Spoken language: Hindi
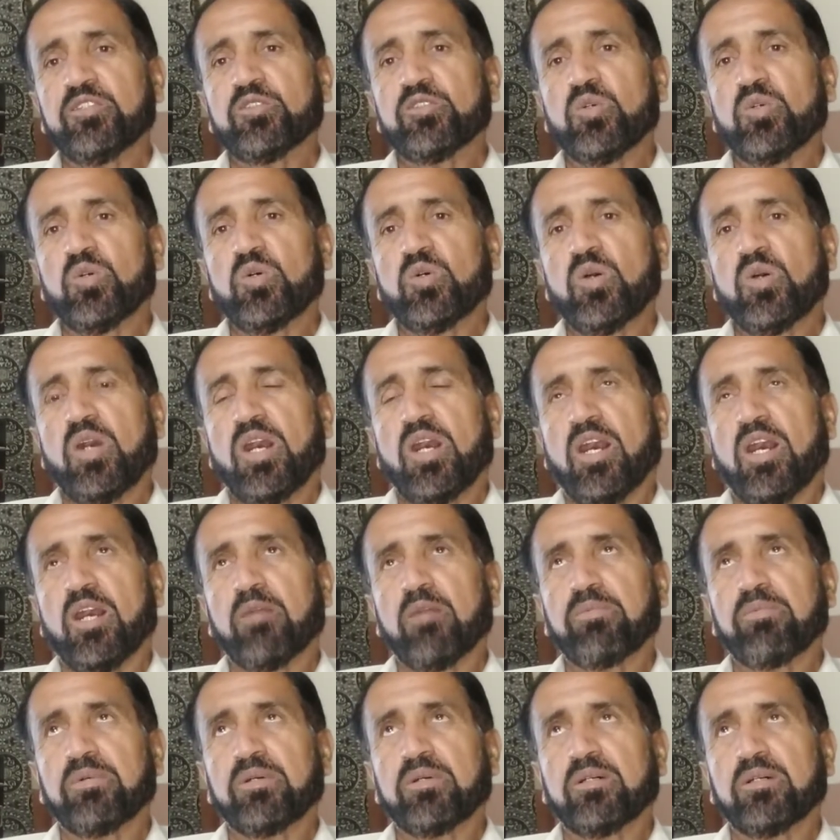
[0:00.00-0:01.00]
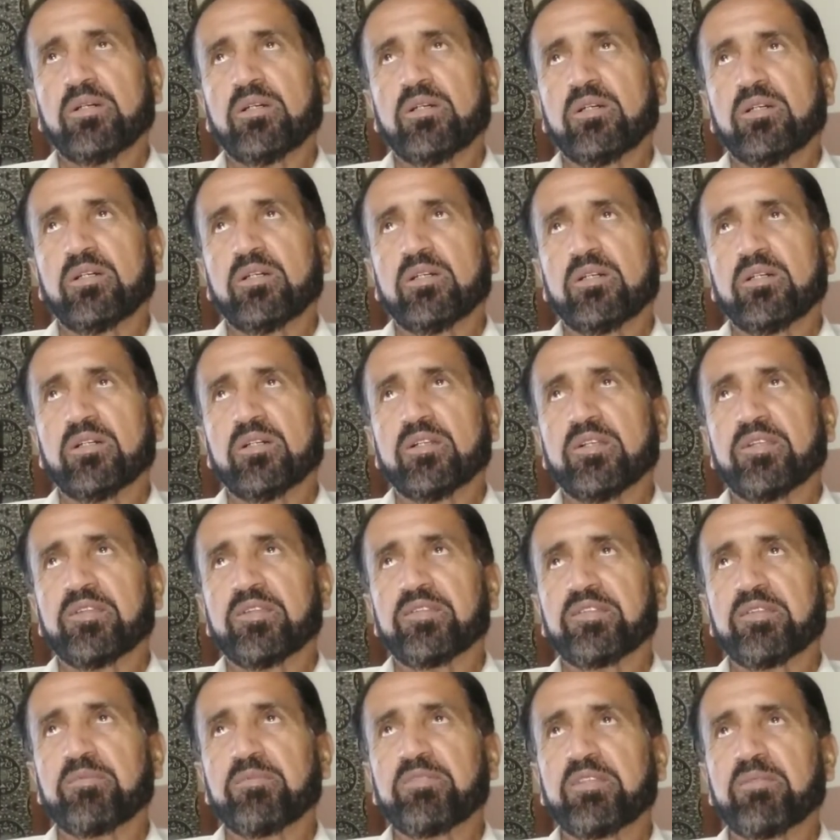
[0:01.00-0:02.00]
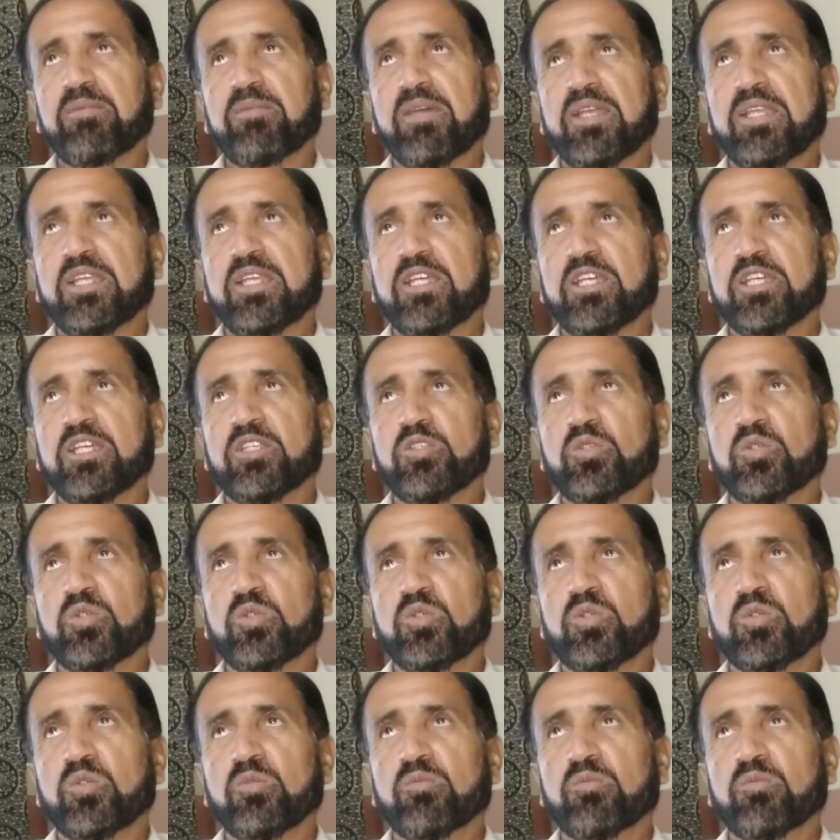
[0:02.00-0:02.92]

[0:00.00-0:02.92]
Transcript: तो आप सबसे पहले जो